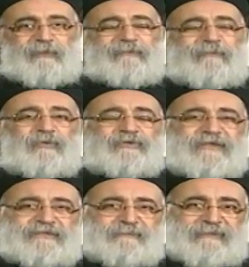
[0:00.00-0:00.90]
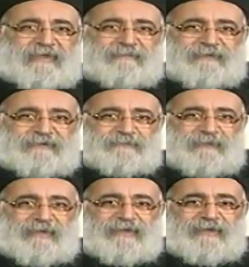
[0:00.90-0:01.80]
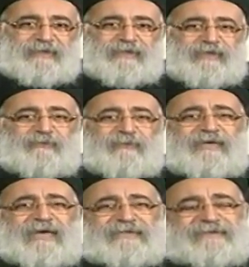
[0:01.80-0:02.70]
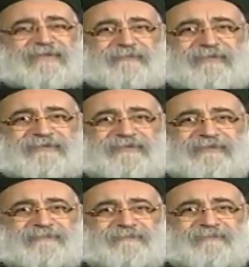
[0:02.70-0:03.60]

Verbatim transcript: وانا بحط اسمك على المسبح وانا حاسه يا بنتي